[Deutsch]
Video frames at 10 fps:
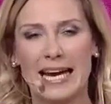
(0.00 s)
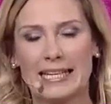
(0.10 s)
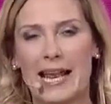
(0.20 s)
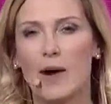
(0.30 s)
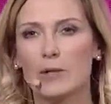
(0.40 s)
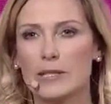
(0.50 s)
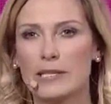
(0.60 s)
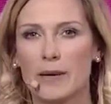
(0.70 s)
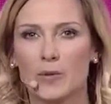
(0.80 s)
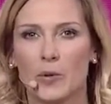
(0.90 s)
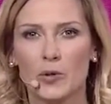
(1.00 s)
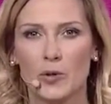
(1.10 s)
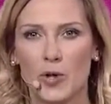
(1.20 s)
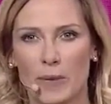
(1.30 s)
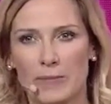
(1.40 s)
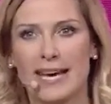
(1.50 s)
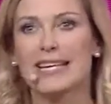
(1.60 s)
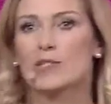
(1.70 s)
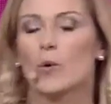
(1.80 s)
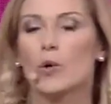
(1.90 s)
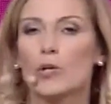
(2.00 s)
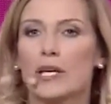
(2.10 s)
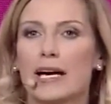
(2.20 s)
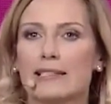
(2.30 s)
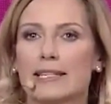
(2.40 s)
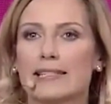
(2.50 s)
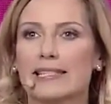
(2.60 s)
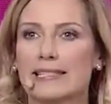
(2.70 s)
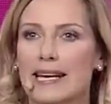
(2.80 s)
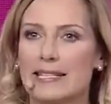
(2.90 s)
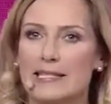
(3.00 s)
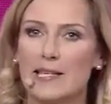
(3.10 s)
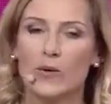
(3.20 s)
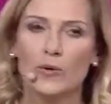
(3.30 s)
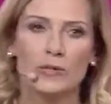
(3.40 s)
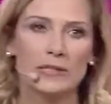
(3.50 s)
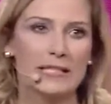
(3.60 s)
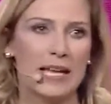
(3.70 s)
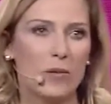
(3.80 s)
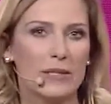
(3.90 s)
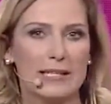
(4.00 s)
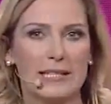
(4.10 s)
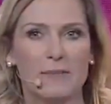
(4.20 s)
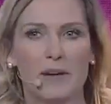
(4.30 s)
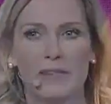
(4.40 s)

Cloud ist ja im Grunde genommen ja das Rückgrat der Digitalisierung und genau das Thema,